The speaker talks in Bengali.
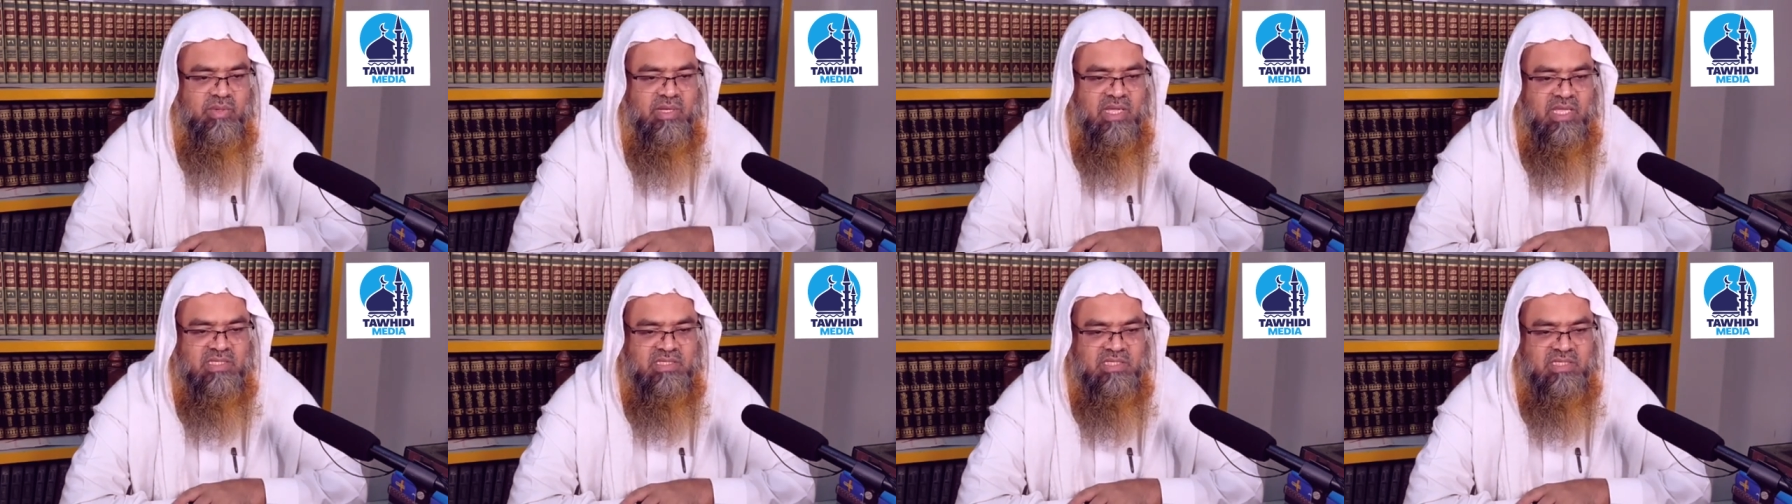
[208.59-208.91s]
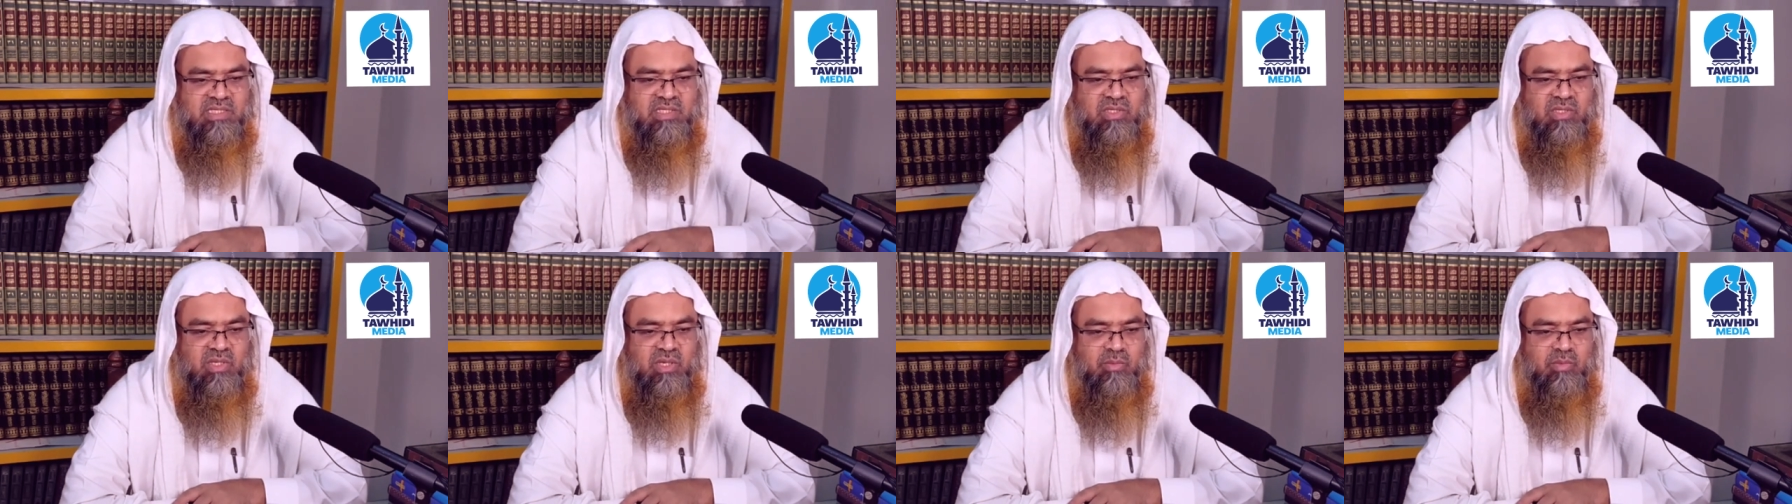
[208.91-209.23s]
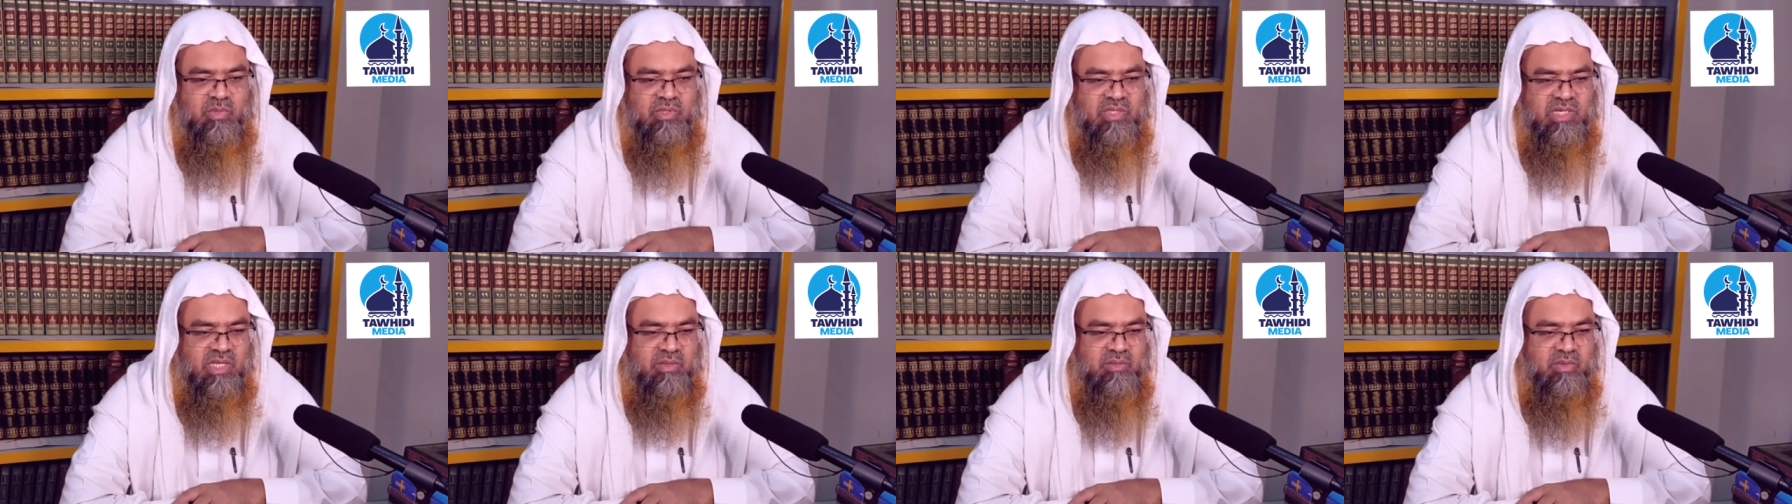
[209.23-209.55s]
কাজটা যেন এমন
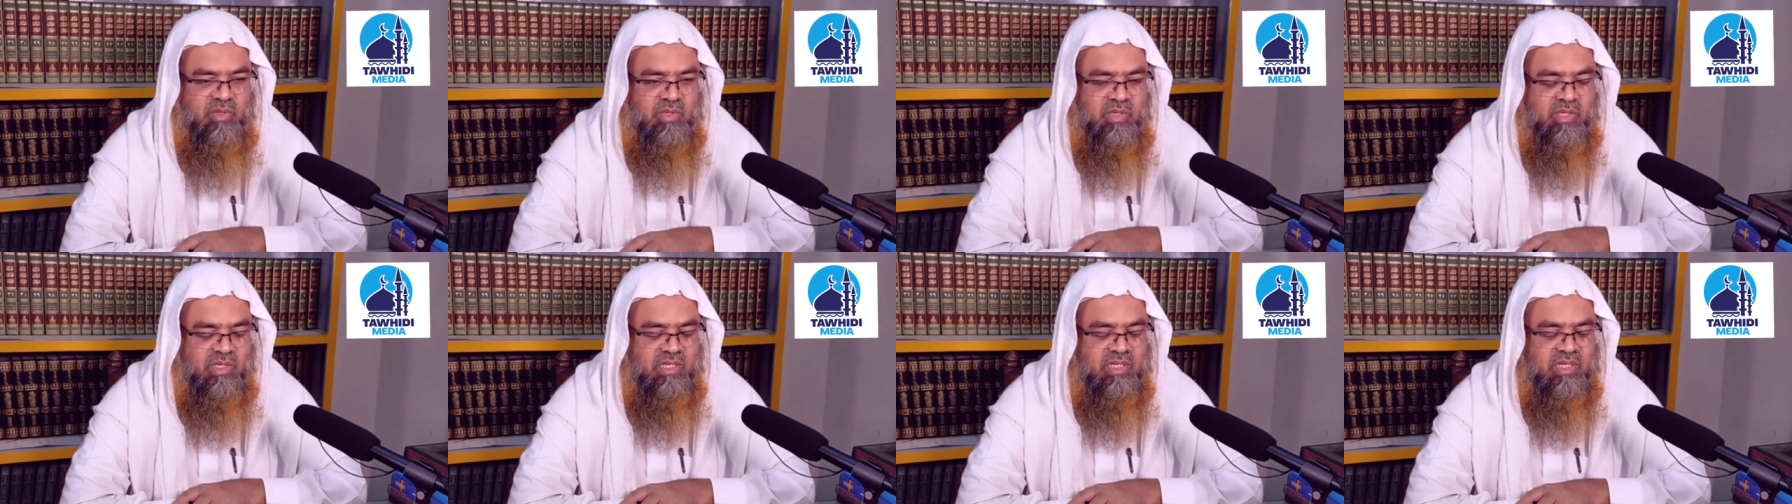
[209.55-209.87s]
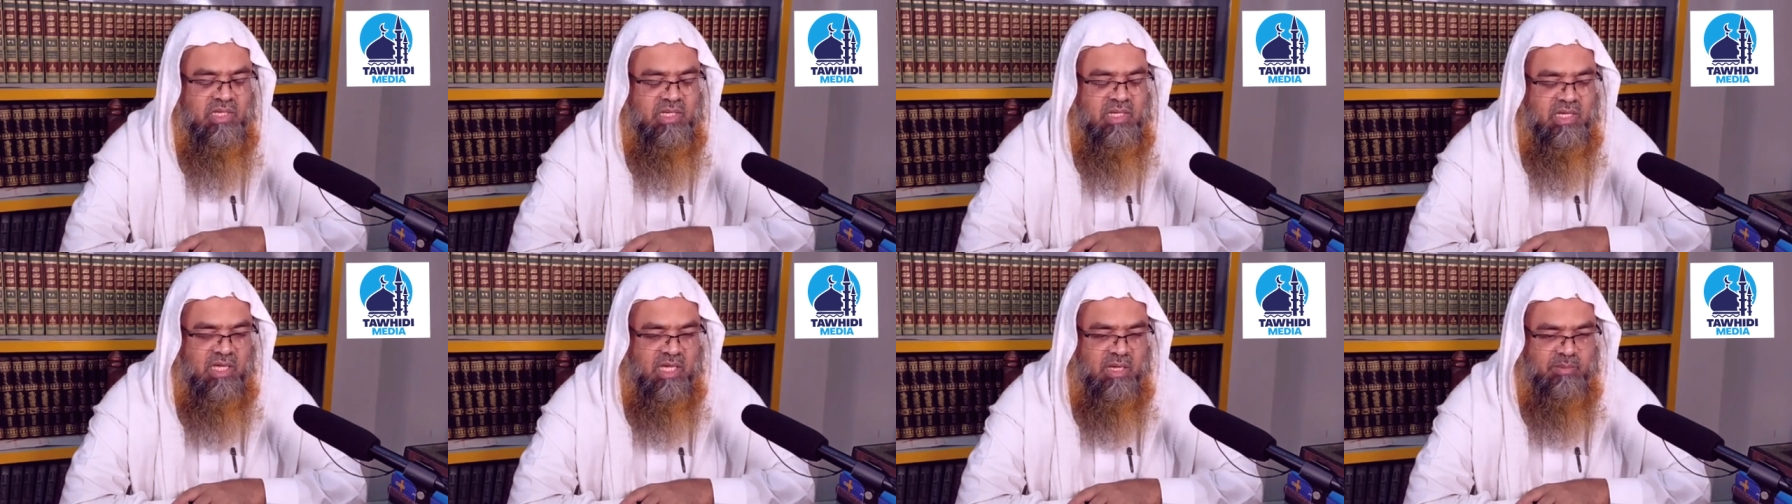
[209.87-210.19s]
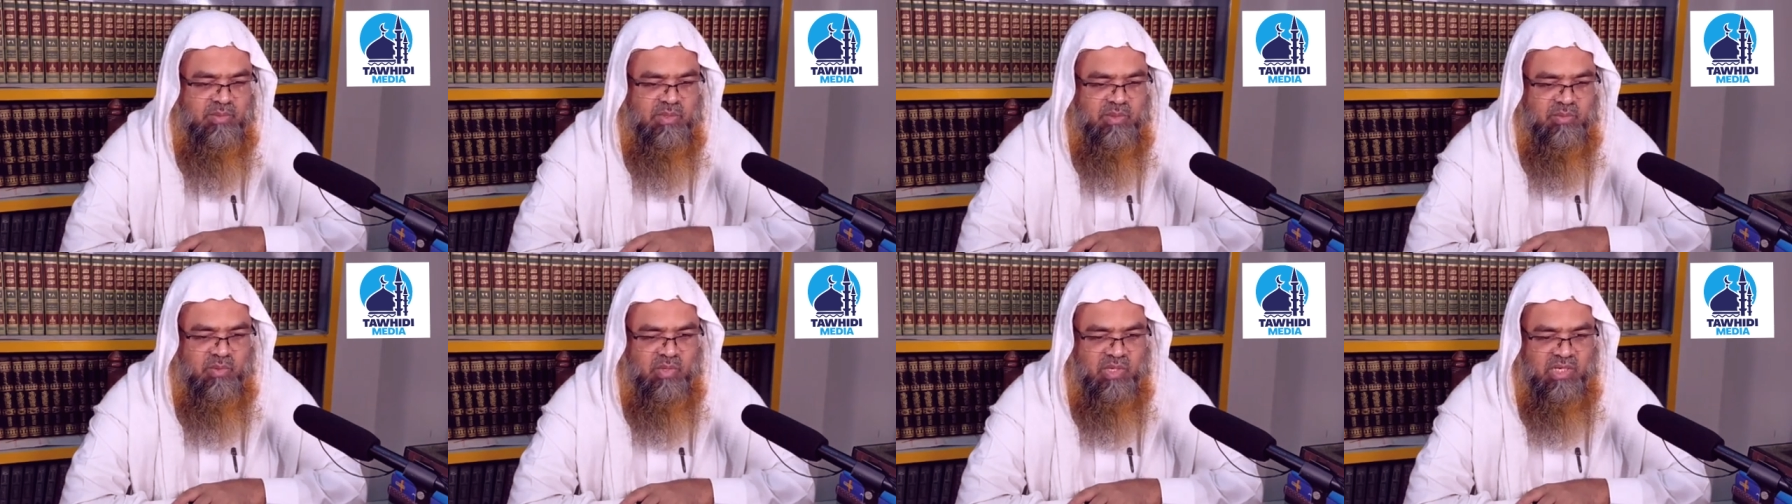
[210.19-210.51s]
টাইমে হয়
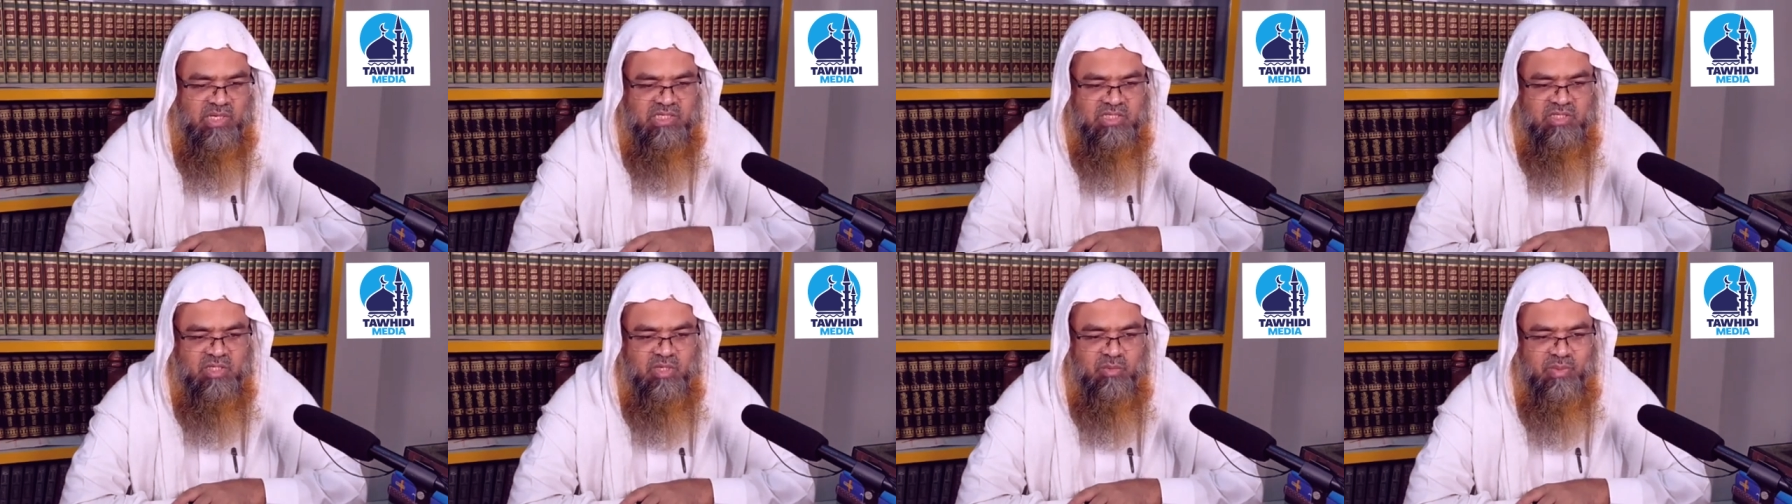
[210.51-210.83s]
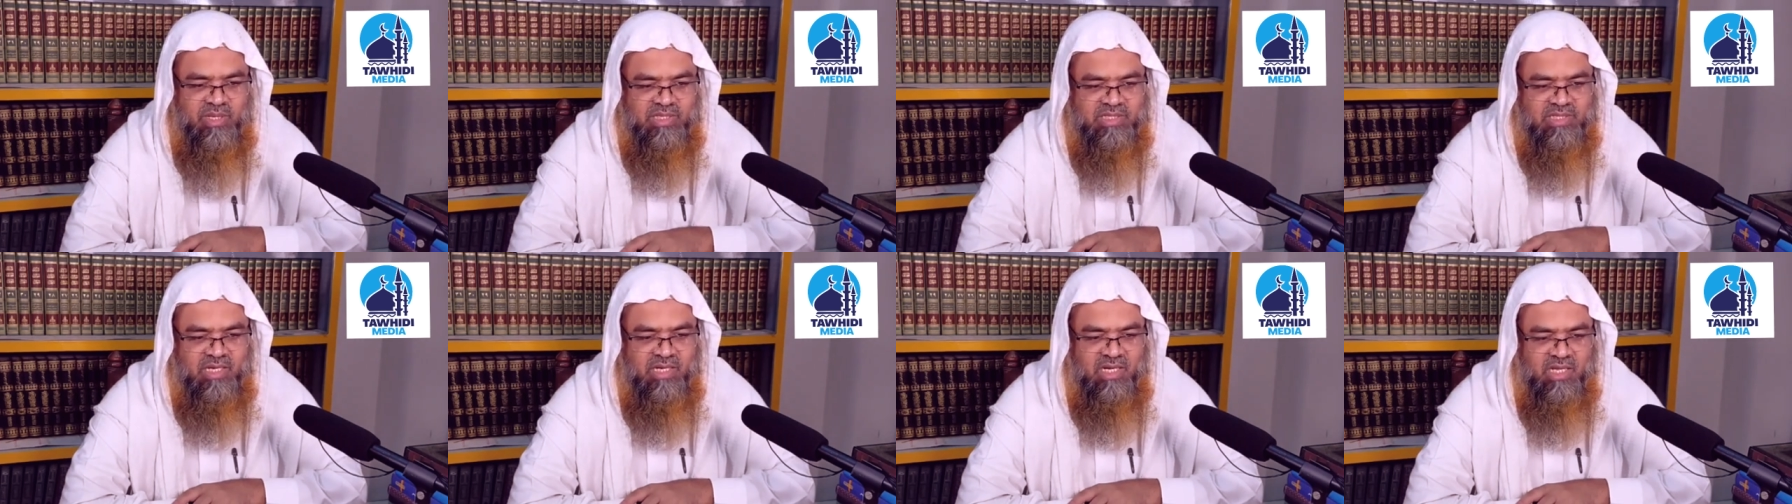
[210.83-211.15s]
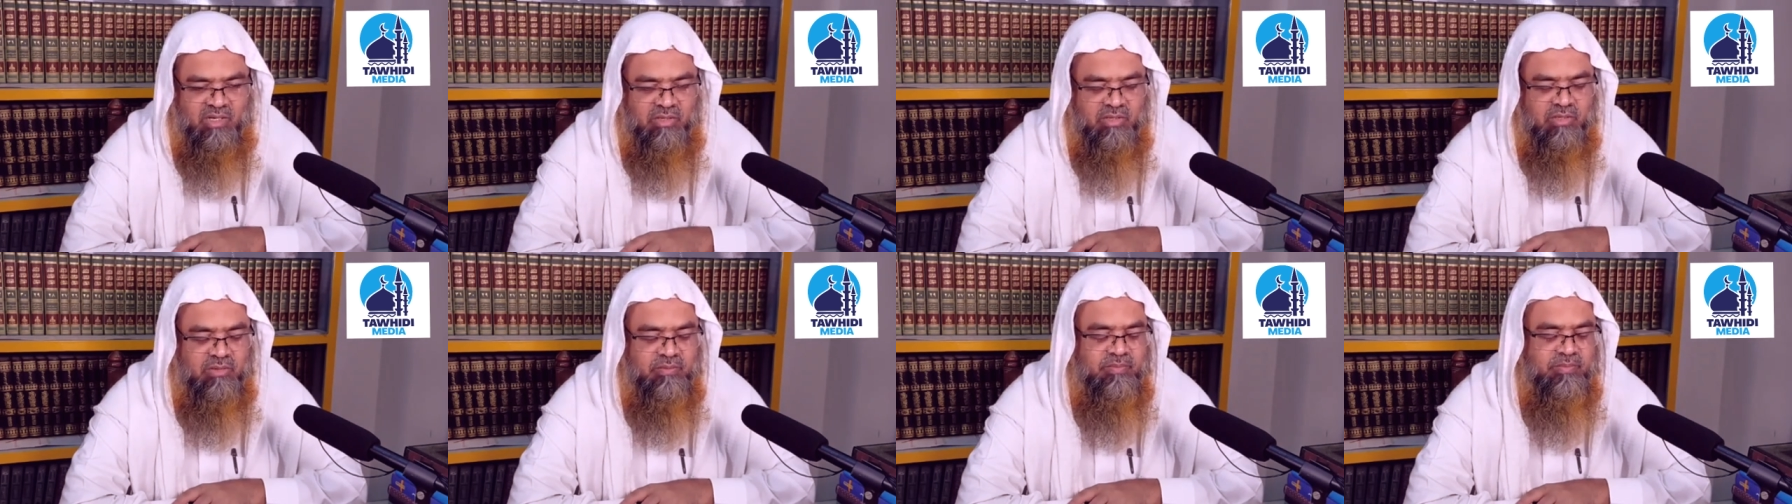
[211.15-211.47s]
আপনার পড়ালেখার জন্য বাধা না
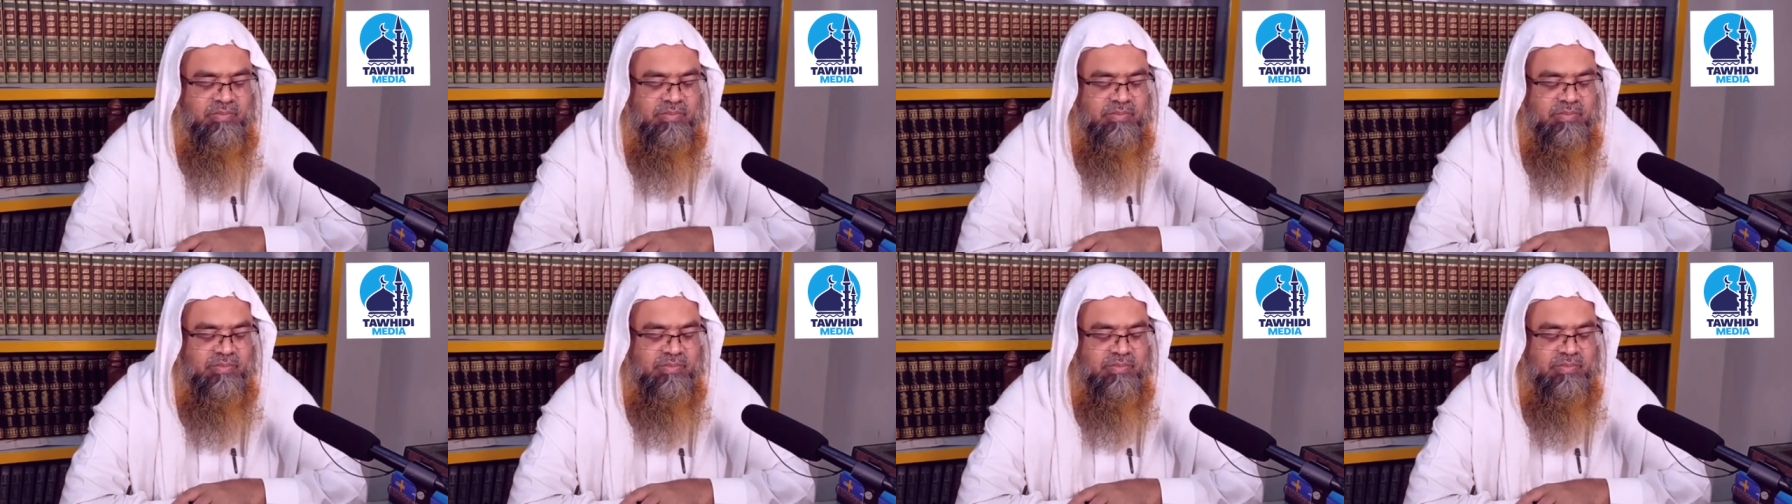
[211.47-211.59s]
হয়